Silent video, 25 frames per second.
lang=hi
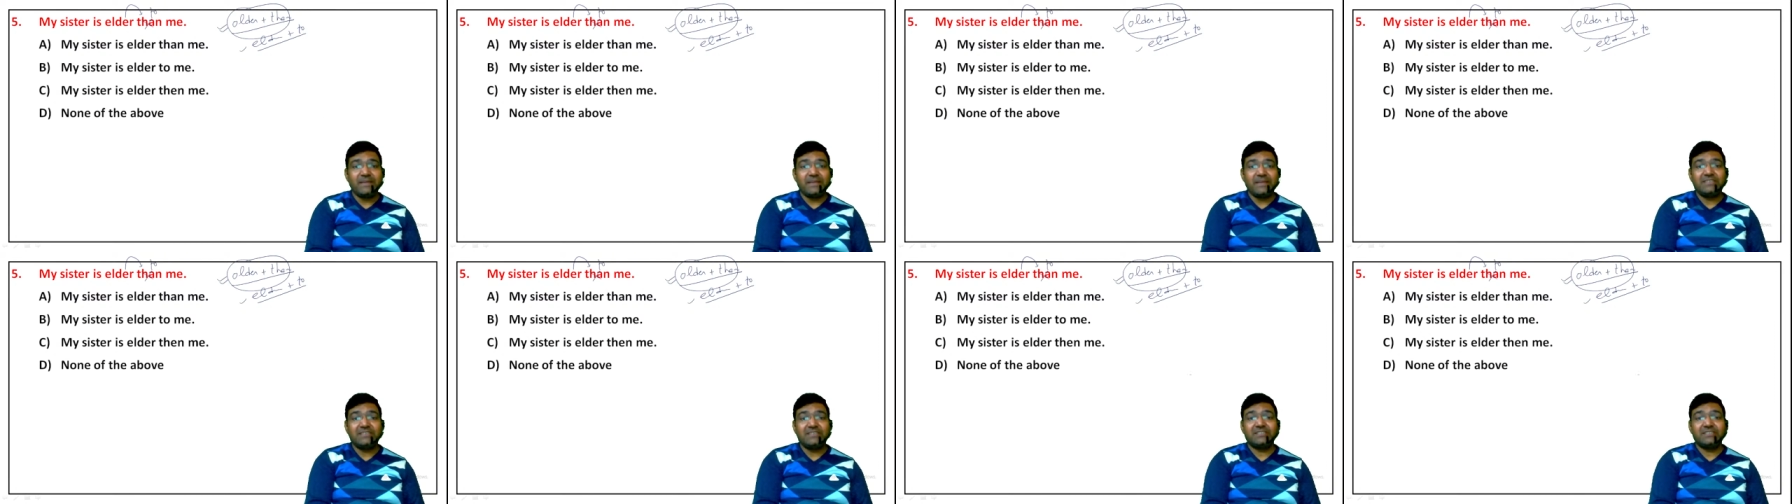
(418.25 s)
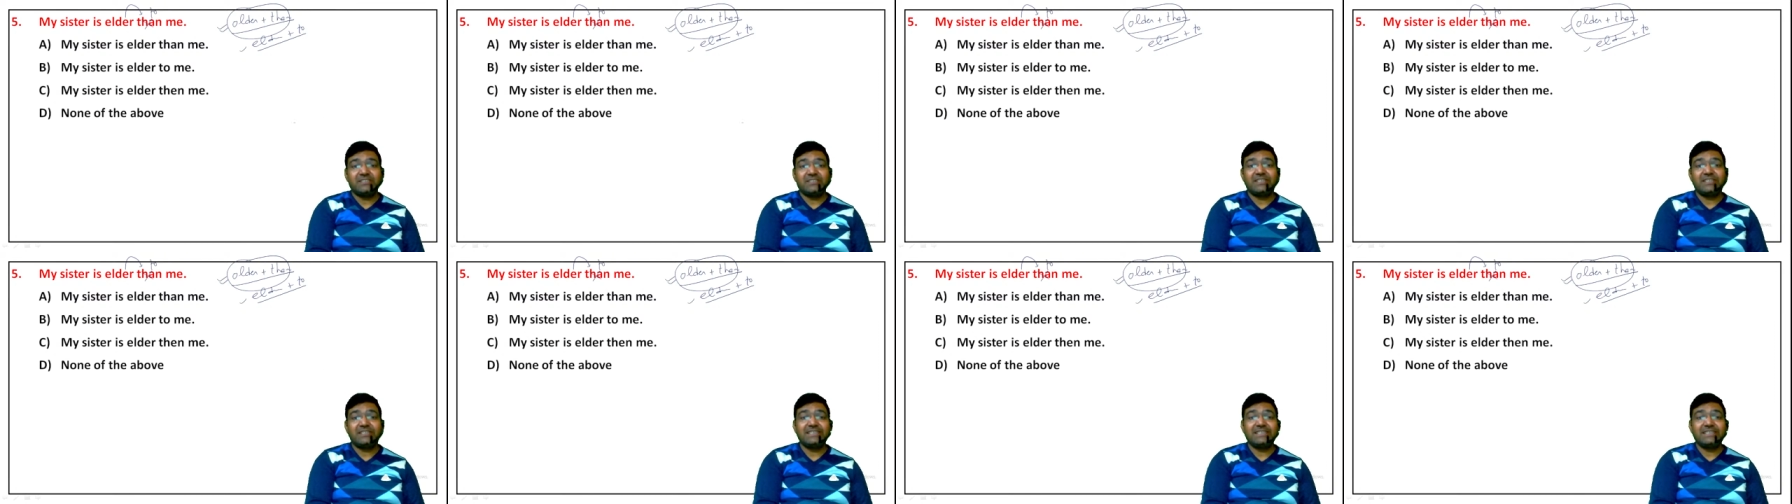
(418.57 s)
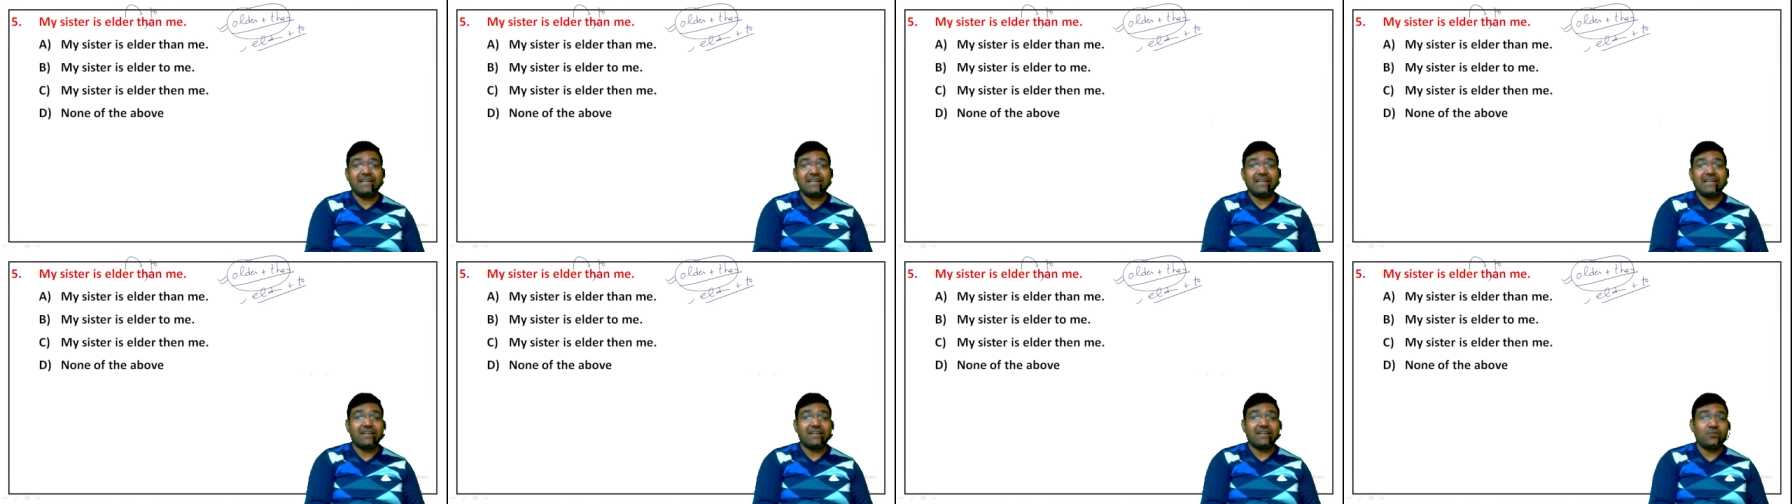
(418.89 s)
माई सिस्टर इज
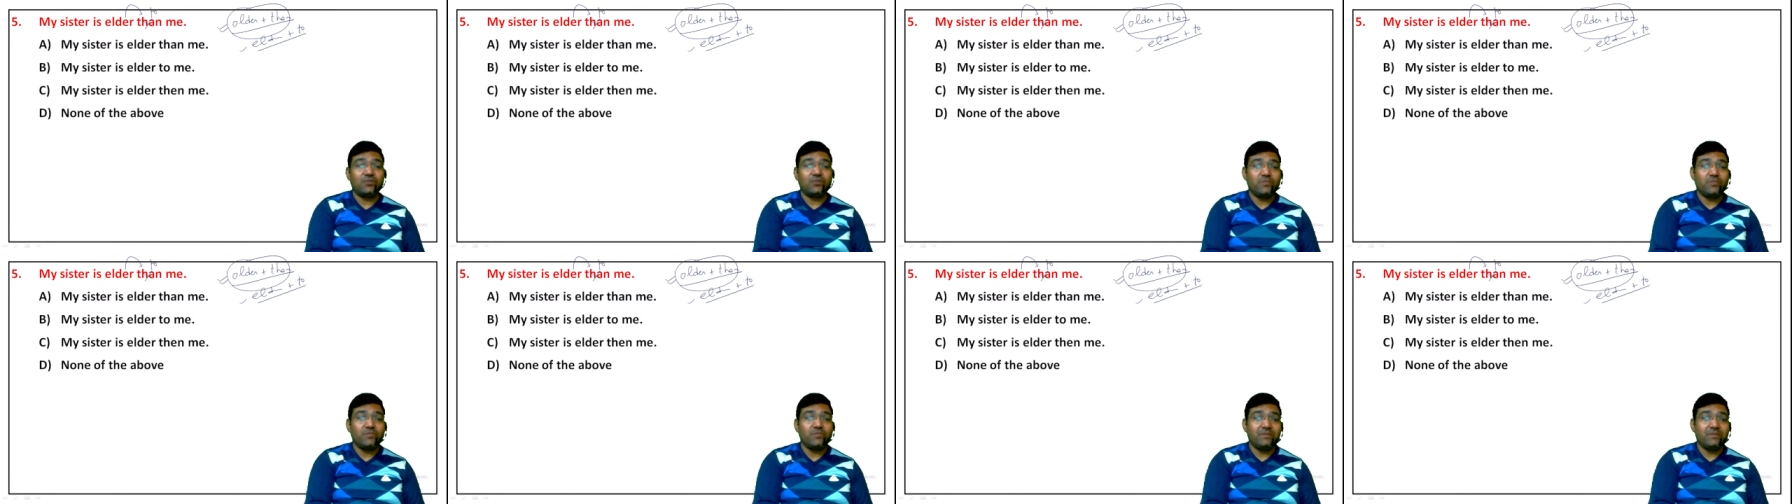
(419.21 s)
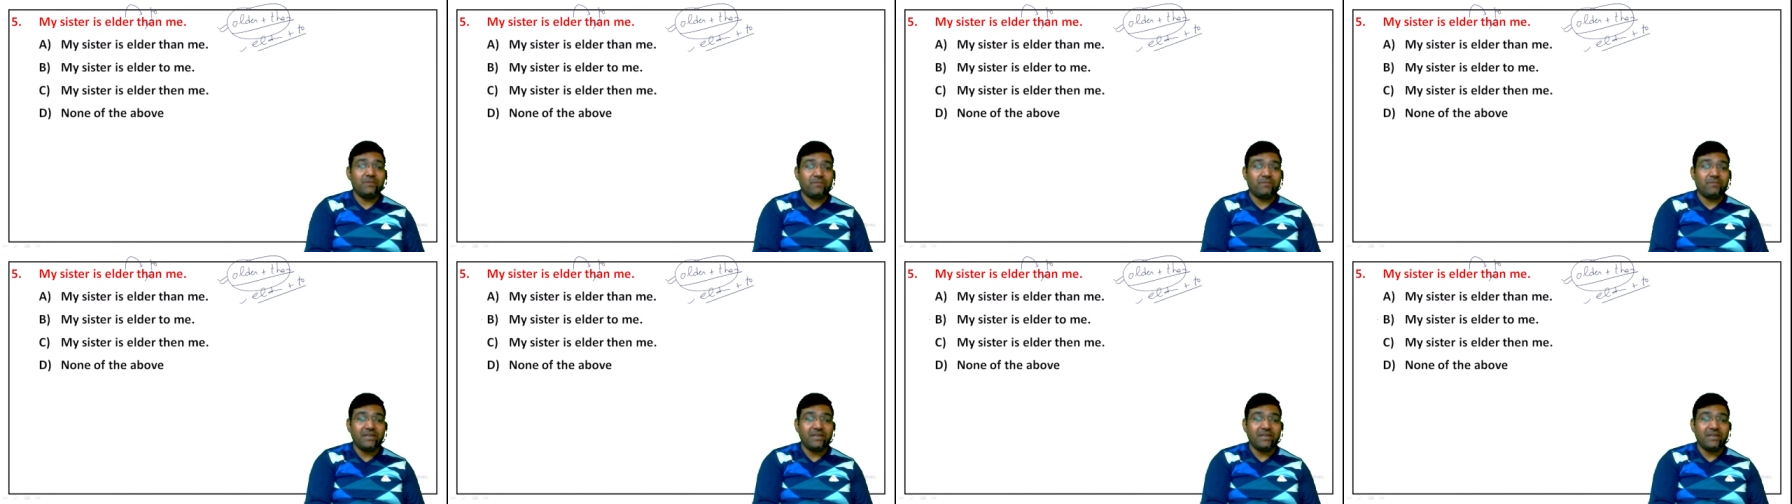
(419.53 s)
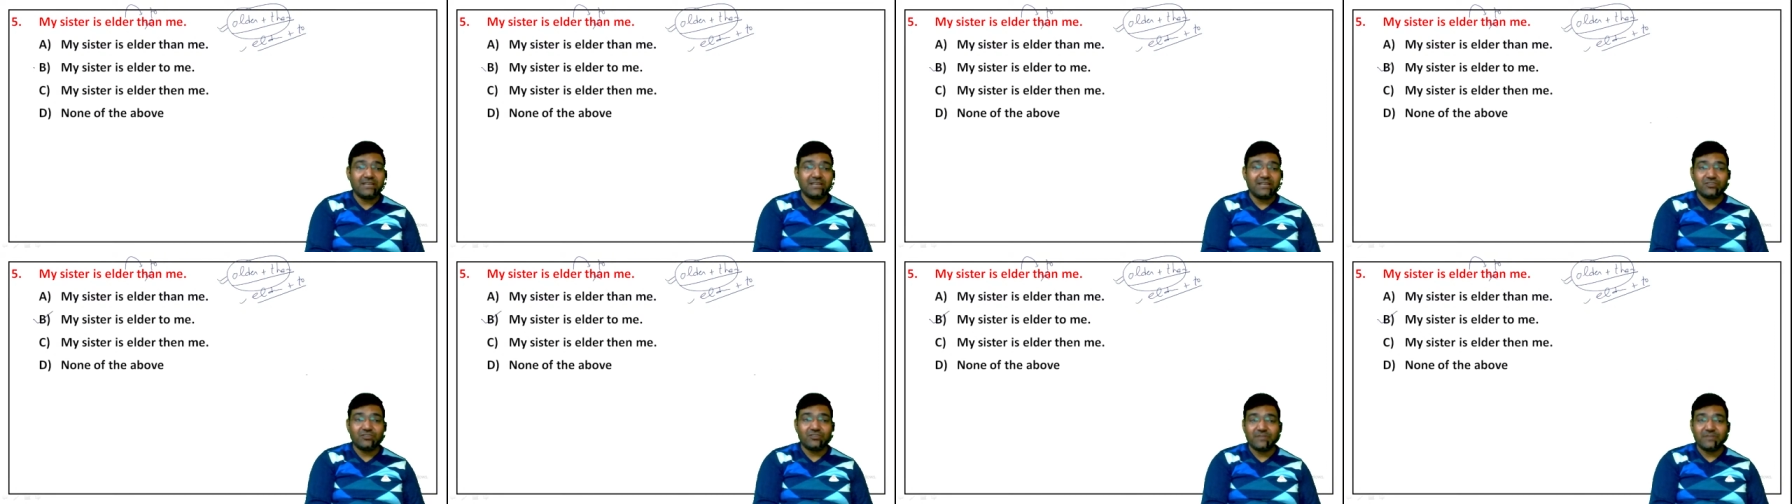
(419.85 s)
एल्डर टू मी बी
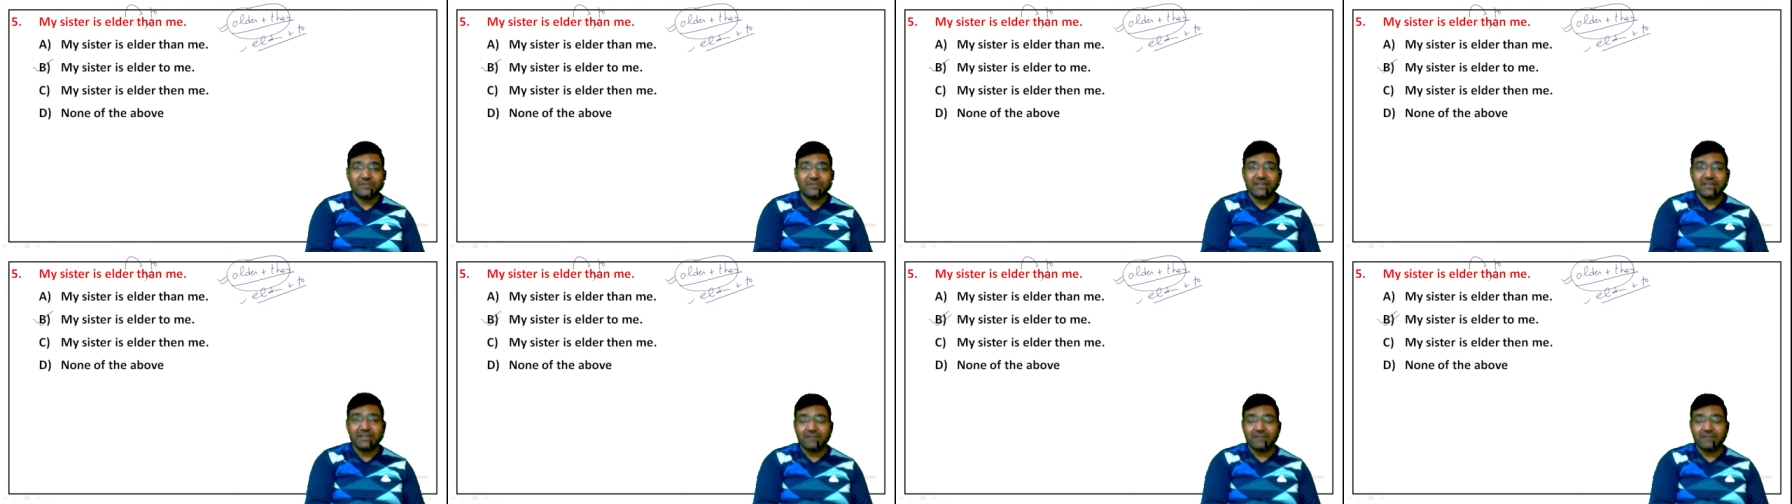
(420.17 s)
आंसर बनेगा